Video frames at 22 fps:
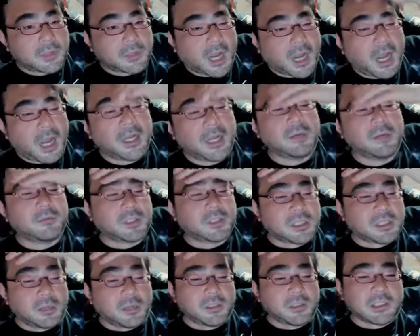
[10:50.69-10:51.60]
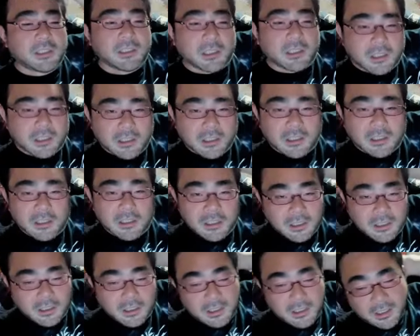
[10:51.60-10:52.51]
帰りも下道だね。
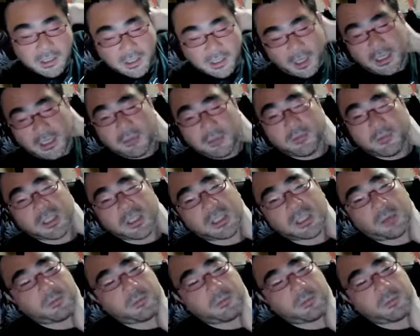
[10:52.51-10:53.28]
帰りも下道